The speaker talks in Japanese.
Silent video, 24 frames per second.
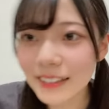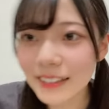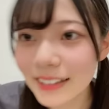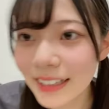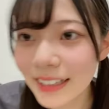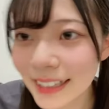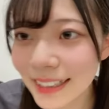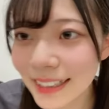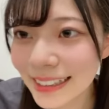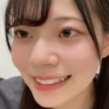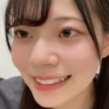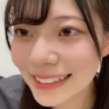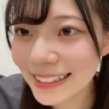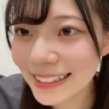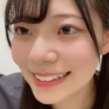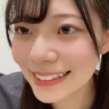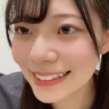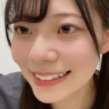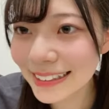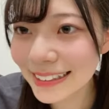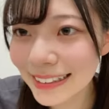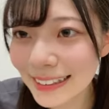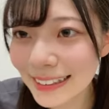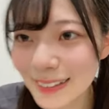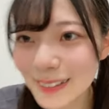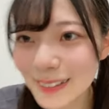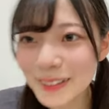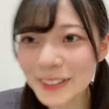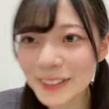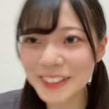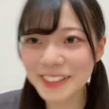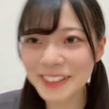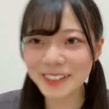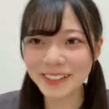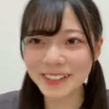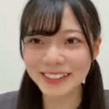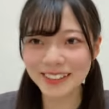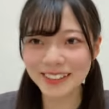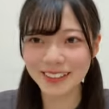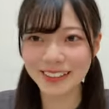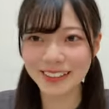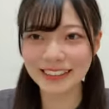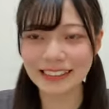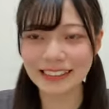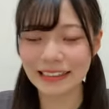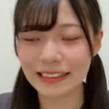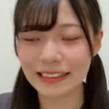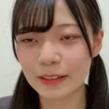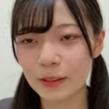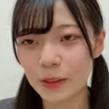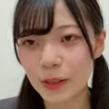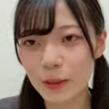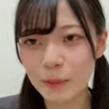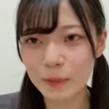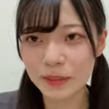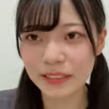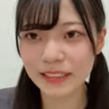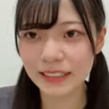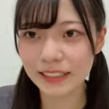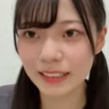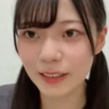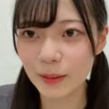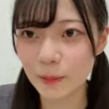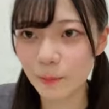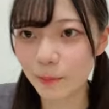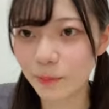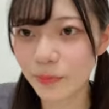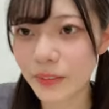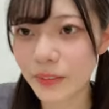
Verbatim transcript: 誰が好きだったのをよくぞ聞いてくれました